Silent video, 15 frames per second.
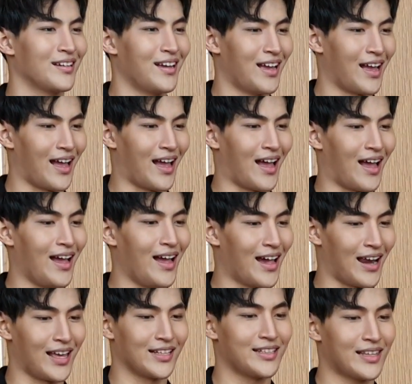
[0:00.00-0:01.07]
หาหา
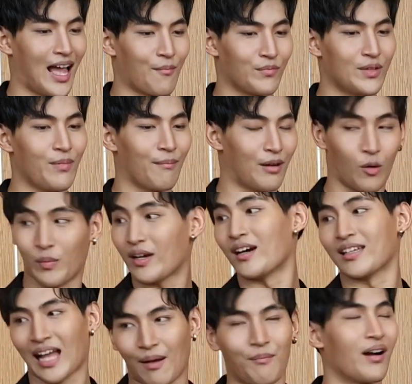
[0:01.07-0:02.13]
อะไรทำที่แบบเราไม่เค
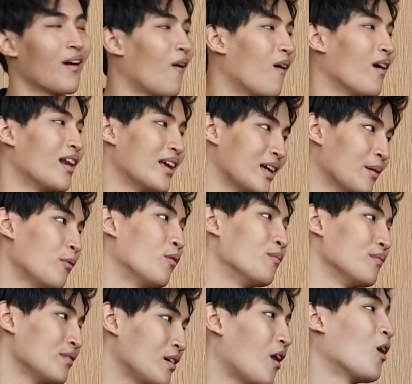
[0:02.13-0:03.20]
ยทำมาก่อนอไรเครับผม
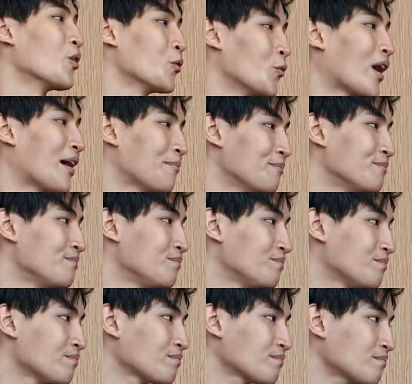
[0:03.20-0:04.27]
ลองดูจริง ๆ อย่างเพล
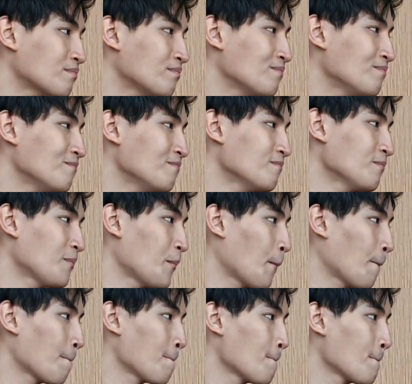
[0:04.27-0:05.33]
งที่เรามองไว้แล้วเป็น
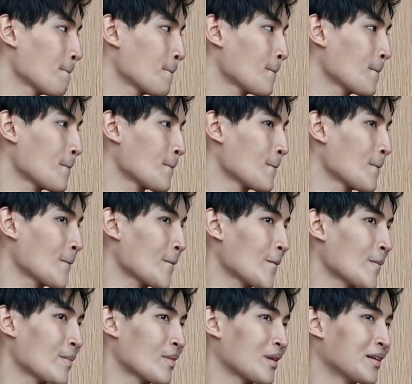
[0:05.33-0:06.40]
ค่ายไหมหรือว่าเราทำเป็นซิ
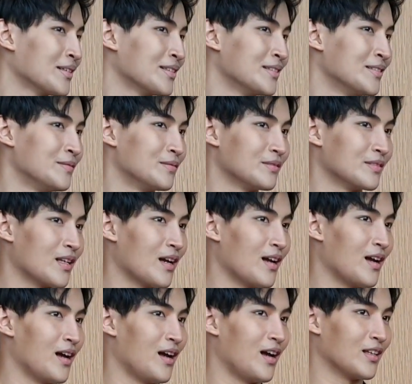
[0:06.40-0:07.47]
งเกิลของตัวเองหรืออะไร
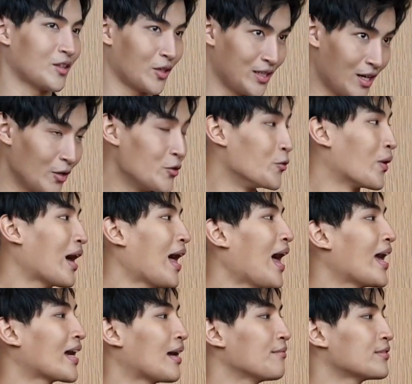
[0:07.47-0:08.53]
อ่าตอนนี้เราอยู่ค่า
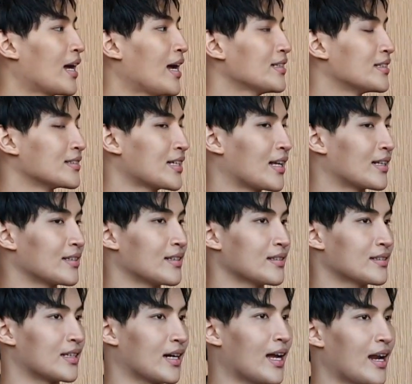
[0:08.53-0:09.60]
ยครับค่ายสังกัด
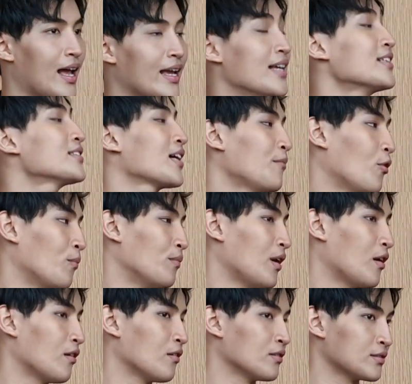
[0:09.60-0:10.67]
สังกัดอสครับผม
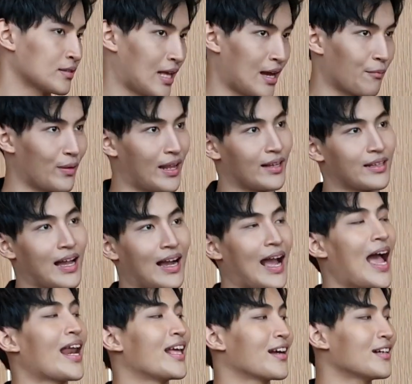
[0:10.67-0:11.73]
แล้วทางเพลงทาง
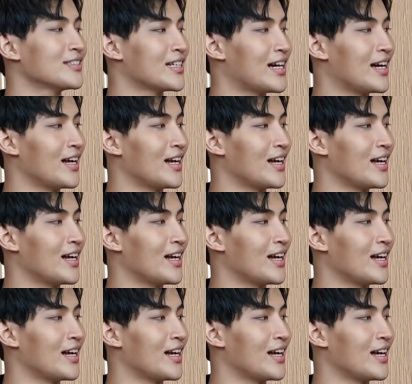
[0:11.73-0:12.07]
ค่ายเนี่ยก็จะ